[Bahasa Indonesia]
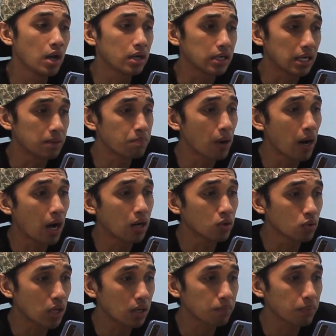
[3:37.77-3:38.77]
dari bahan
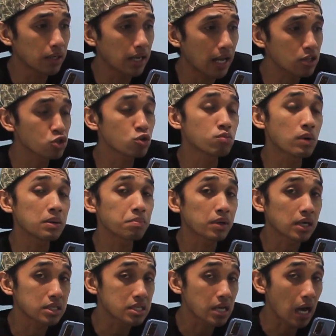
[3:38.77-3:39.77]
dural pilihan cuman
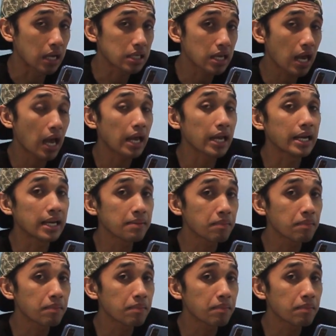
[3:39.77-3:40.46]
pengerjaannya ini